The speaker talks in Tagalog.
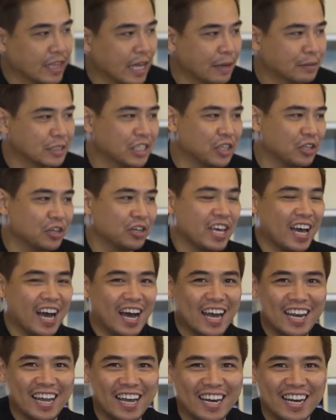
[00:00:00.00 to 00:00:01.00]
Tapos ito,
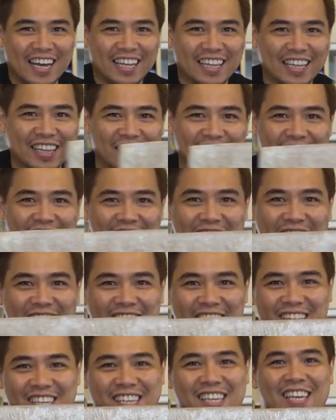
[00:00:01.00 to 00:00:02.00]
i-unlock natin to.
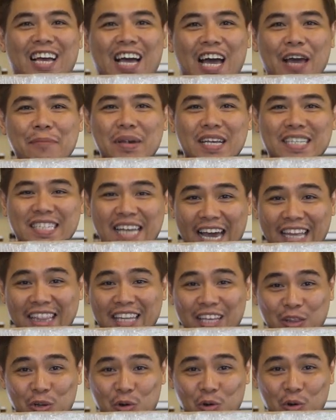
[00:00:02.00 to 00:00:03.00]
I'm
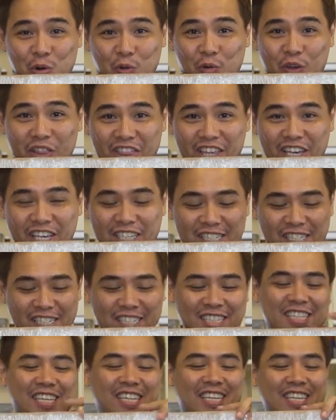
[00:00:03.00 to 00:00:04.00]
excited to cook with
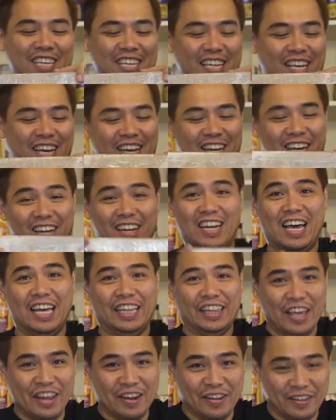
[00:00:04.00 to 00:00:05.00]
this. Unlock
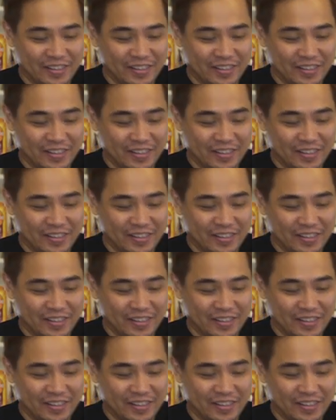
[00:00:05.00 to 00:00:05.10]
natin.